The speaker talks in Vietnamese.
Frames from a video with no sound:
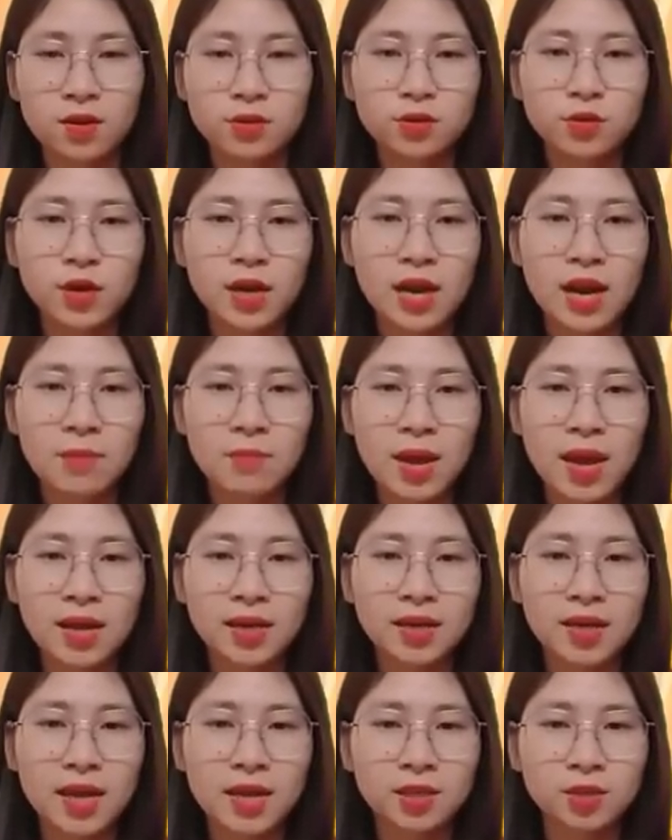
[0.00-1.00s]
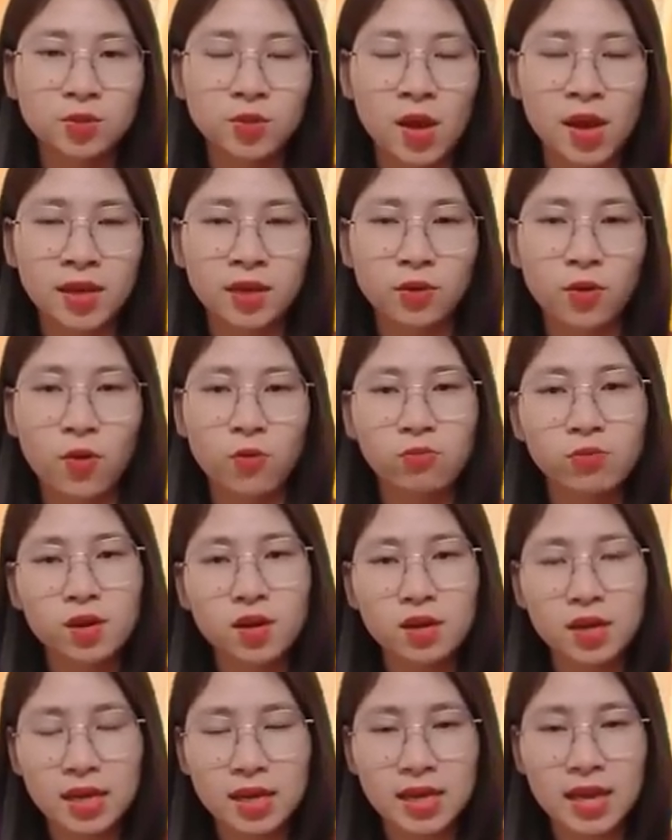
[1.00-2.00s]
Chuyện làm ăn, kinh doanh cũng
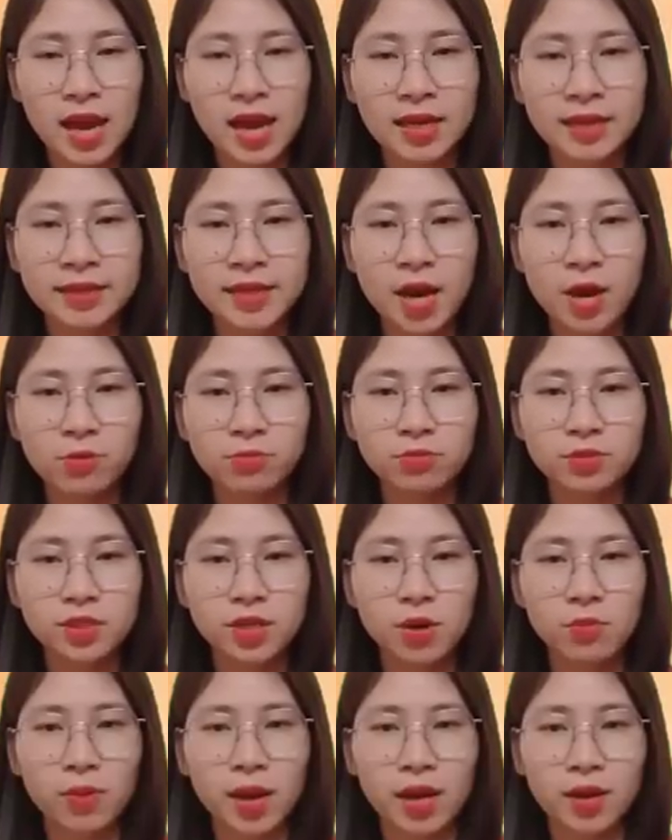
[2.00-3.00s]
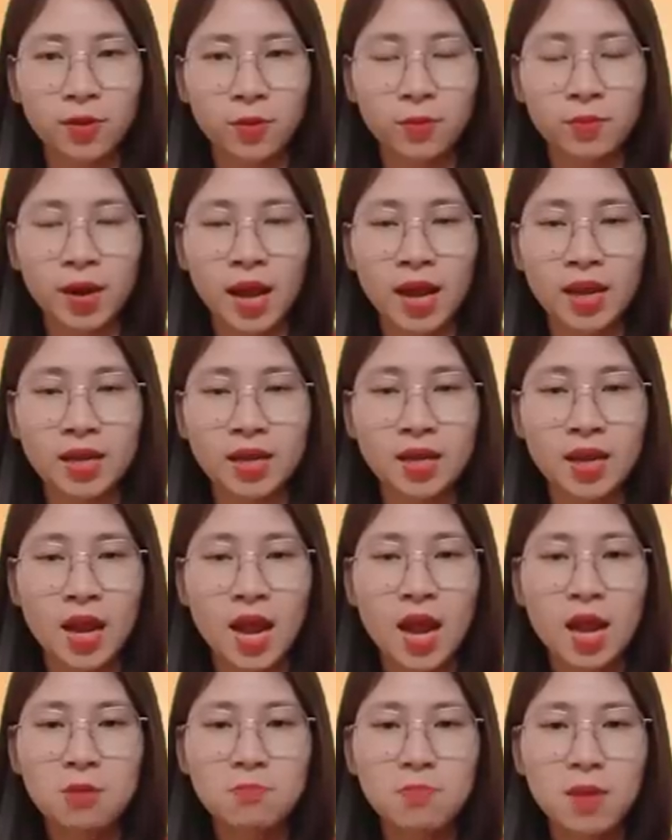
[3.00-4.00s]
cực kỳ hanh thông trong ngày hôm nay.
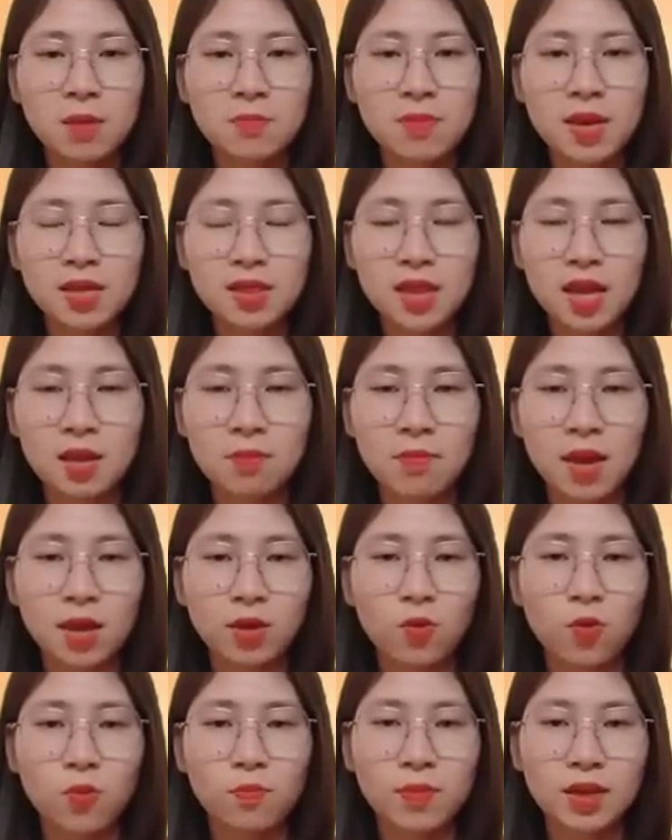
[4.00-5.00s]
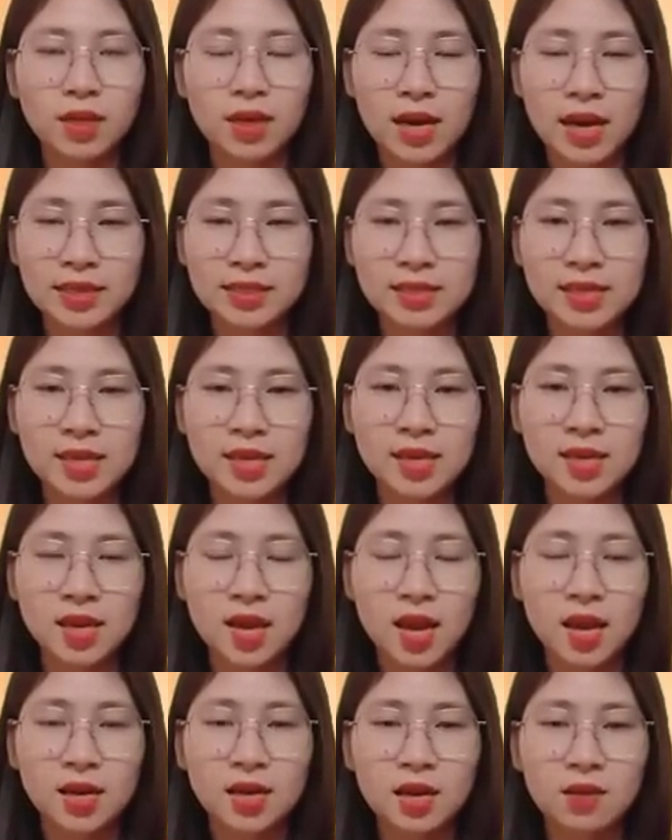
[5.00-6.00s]
Bạn biết thế mạnh của mình là gì
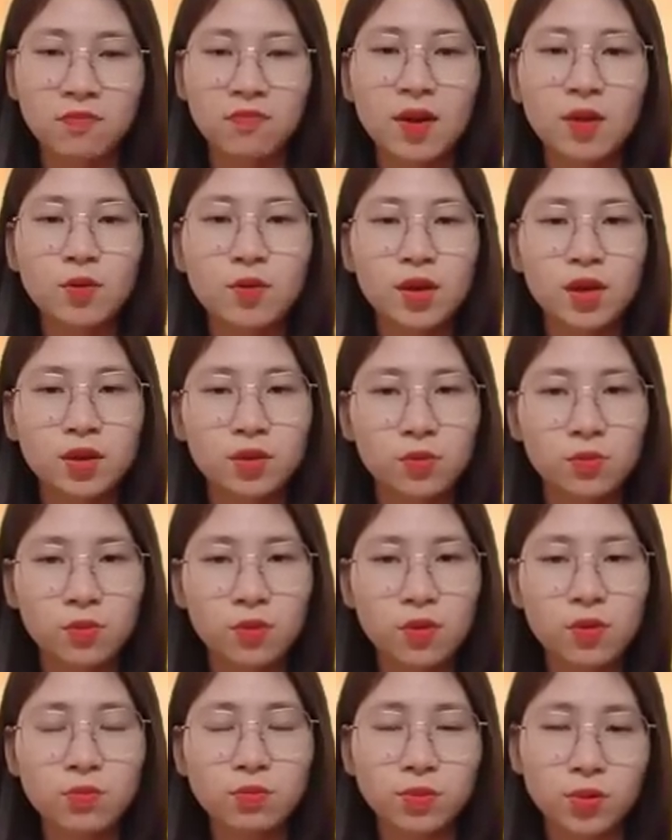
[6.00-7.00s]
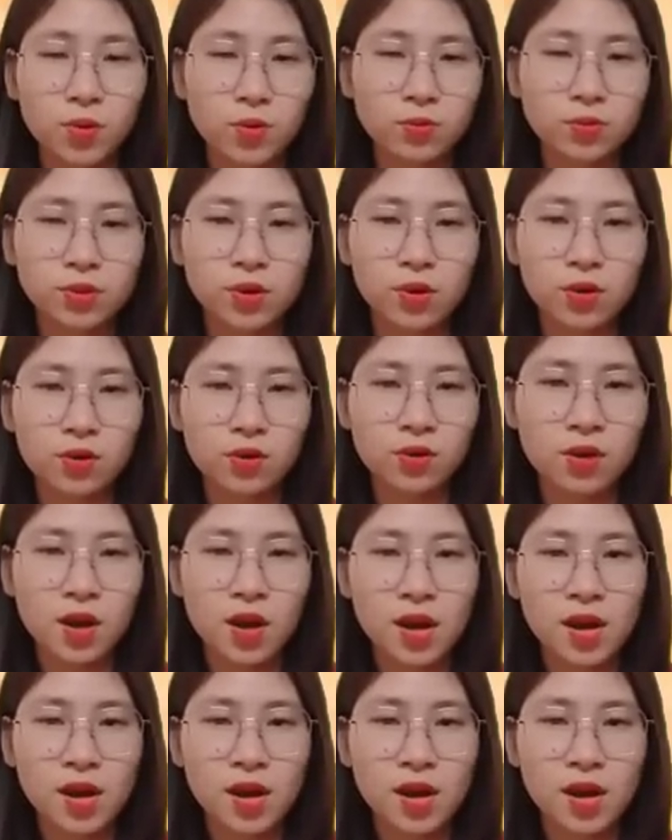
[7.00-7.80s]
để phát huy đúng lúc, đúng chỗ.